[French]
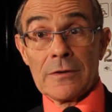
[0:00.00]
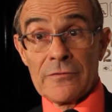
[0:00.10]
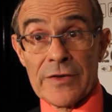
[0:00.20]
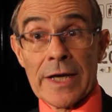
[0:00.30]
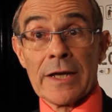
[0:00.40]

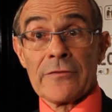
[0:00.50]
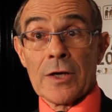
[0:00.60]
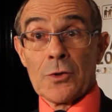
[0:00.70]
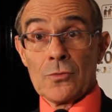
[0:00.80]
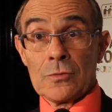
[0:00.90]
viennent
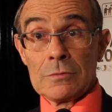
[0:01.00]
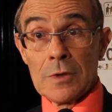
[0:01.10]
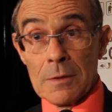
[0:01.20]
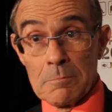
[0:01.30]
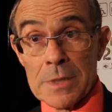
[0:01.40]
avec nous,
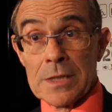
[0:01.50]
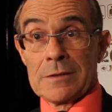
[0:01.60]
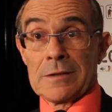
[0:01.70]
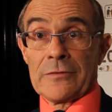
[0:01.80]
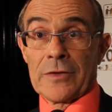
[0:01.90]

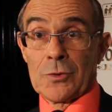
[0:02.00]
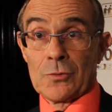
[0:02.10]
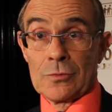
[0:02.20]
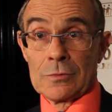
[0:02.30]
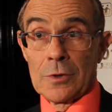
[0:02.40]
militer avec
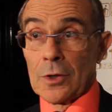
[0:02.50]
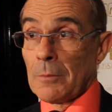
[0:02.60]
nous,